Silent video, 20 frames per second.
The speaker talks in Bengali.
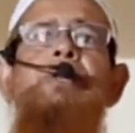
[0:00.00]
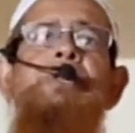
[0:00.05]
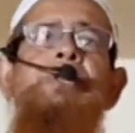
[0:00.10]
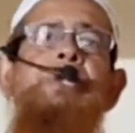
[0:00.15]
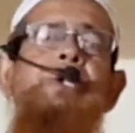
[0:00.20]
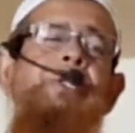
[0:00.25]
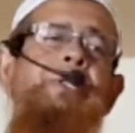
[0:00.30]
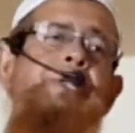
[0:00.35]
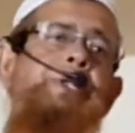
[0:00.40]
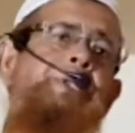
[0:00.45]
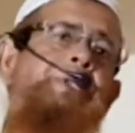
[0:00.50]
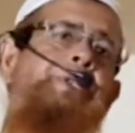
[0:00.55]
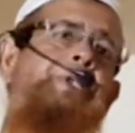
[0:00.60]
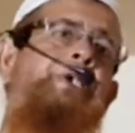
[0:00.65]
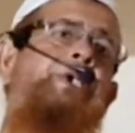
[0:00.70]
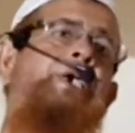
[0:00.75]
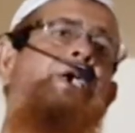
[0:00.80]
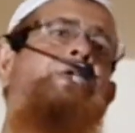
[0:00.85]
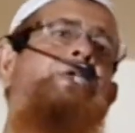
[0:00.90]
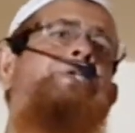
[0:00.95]
যেদিন
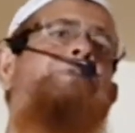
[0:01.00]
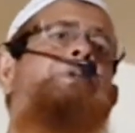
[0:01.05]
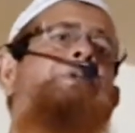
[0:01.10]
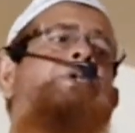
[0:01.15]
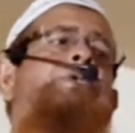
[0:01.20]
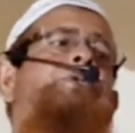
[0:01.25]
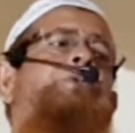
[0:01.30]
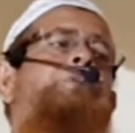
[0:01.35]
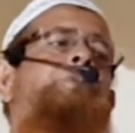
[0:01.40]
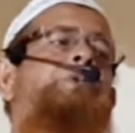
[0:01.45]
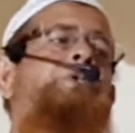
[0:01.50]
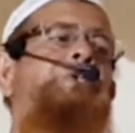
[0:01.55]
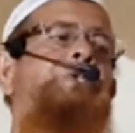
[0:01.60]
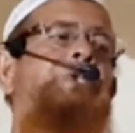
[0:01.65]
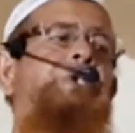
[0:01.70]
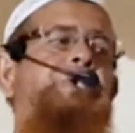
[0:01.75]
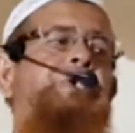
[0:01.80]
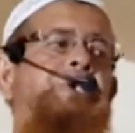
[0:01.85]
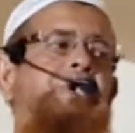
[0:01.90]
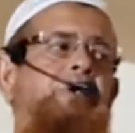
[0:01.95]
থেকে আসমান জমিন
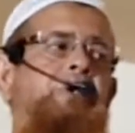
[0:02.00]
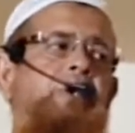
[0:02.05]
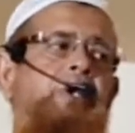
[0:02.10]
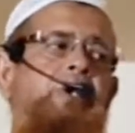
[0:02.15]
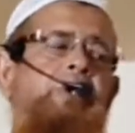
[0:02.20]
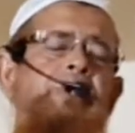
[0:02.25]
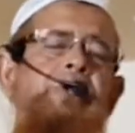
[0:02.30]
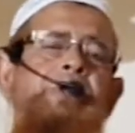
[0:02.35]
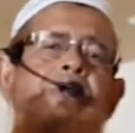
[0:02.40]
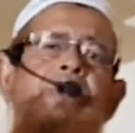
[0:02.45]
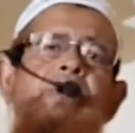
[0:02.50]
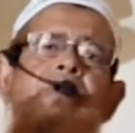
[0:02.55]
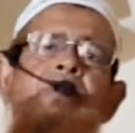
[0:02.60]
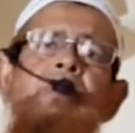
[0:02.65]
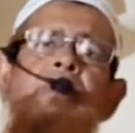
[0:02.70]
সৃষ্টি করা হয়েছে